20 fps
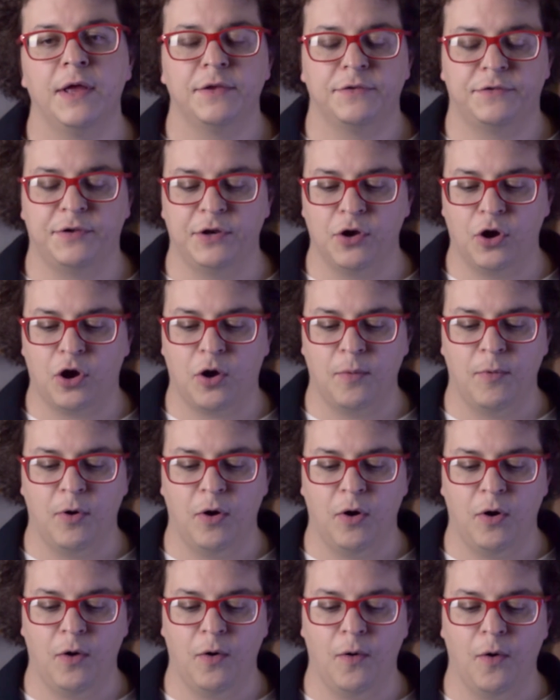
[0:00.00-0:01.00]
sino
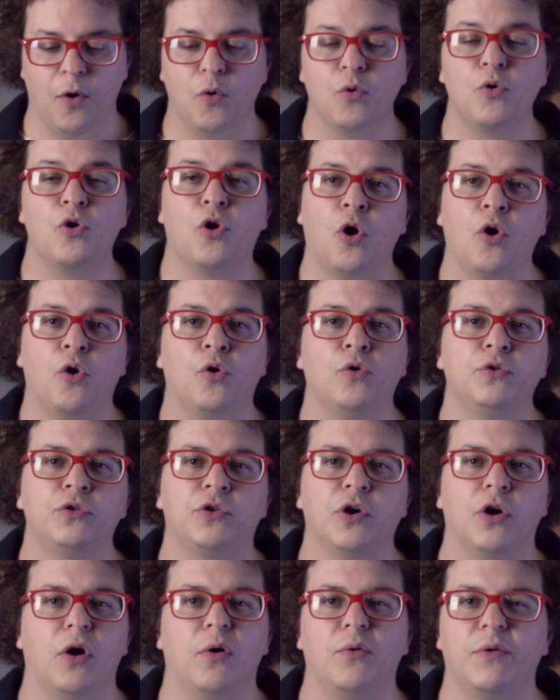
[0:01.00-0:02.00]
como un
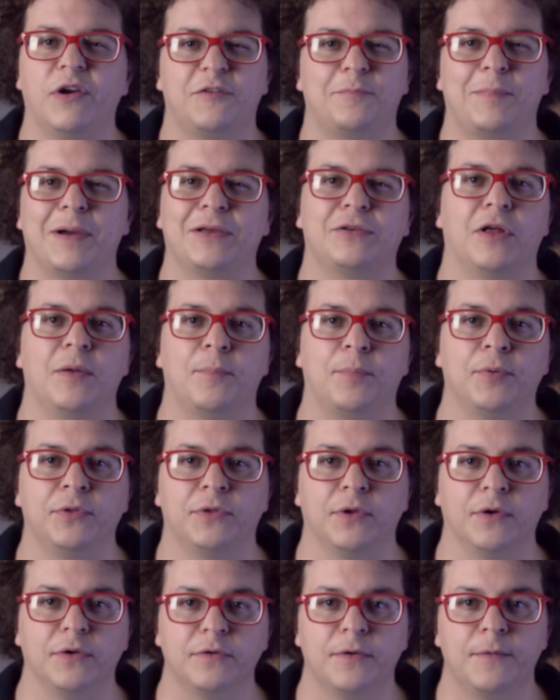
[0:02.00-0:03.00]
conjunto o un espectro de
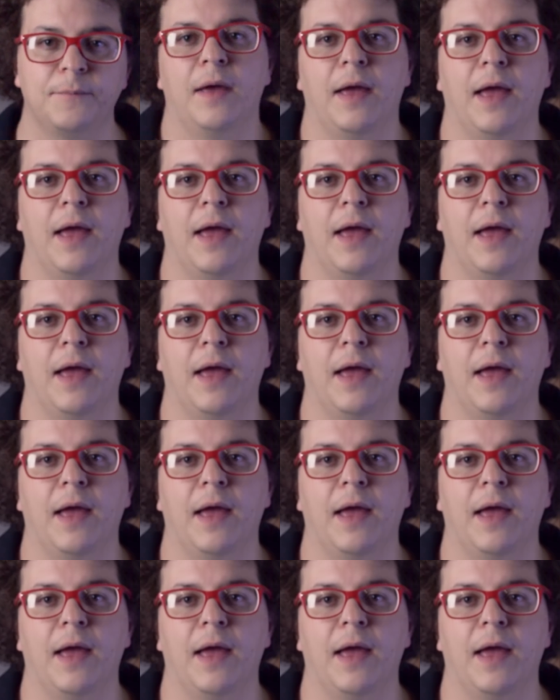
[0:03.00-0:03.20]
puntos.